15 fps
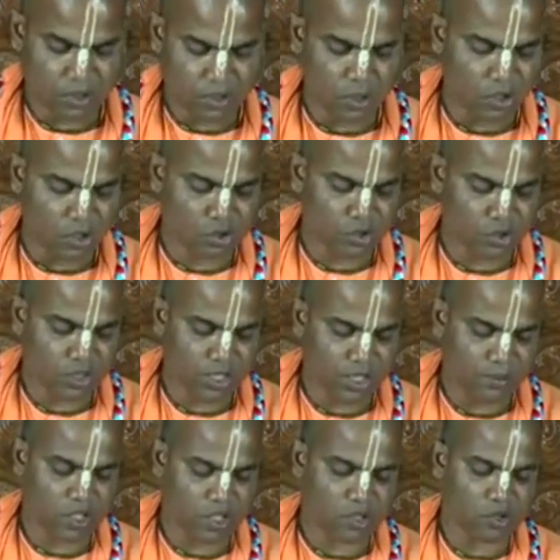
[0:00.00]
এবং অর্জুন
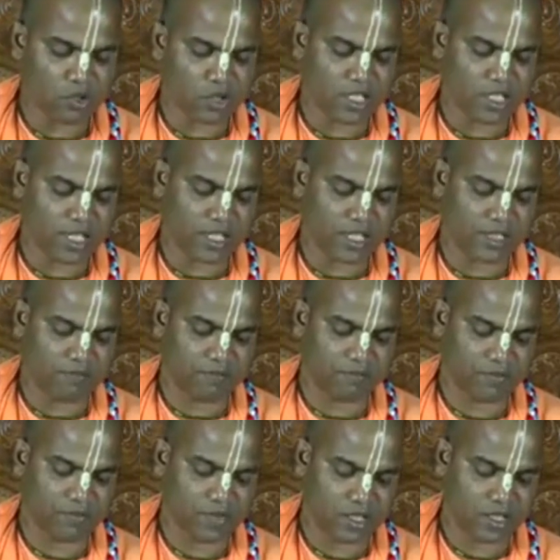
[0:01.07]
নিবেদন করেছেন
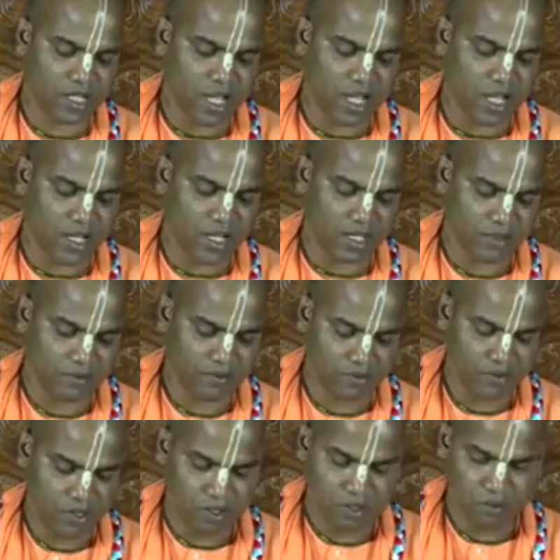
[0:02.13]
যে
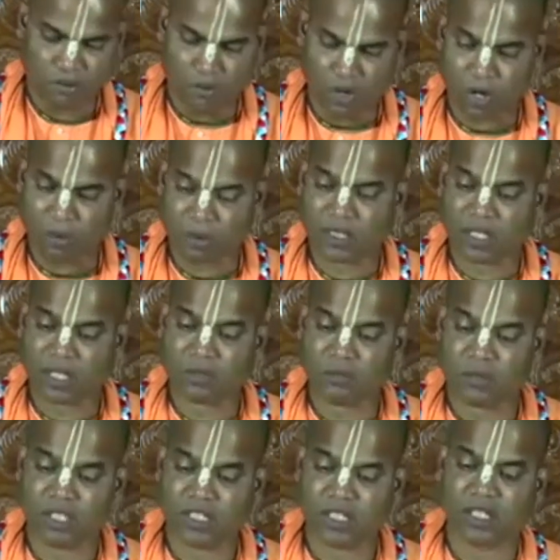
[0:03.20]
ভগবান
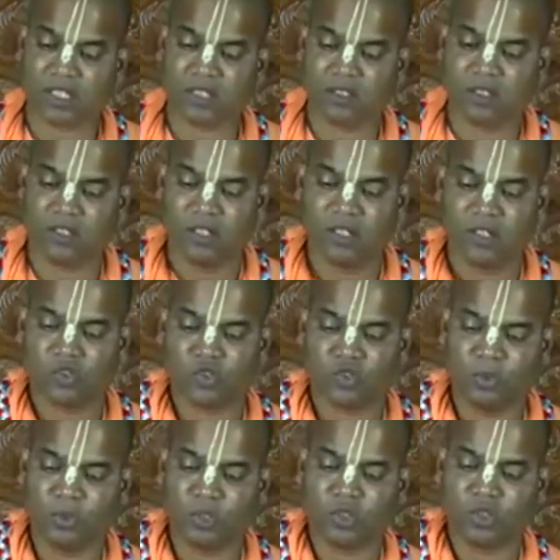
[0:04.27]
তাকে বলছেন
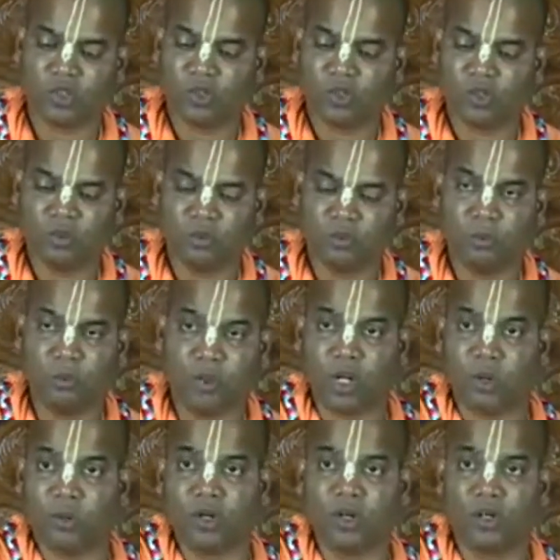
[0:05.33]
তুমি তো
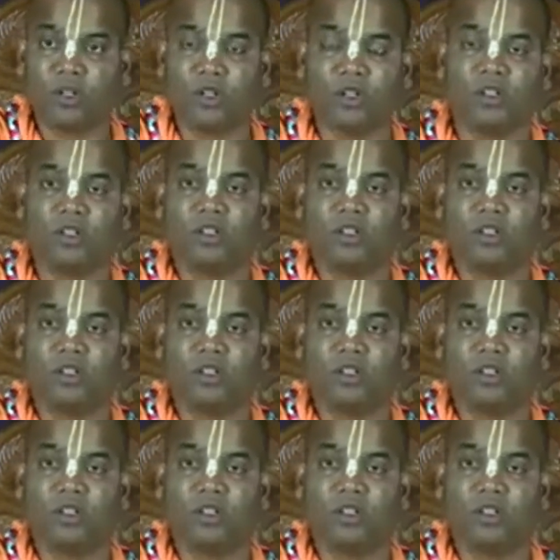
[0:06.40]
বড় বড়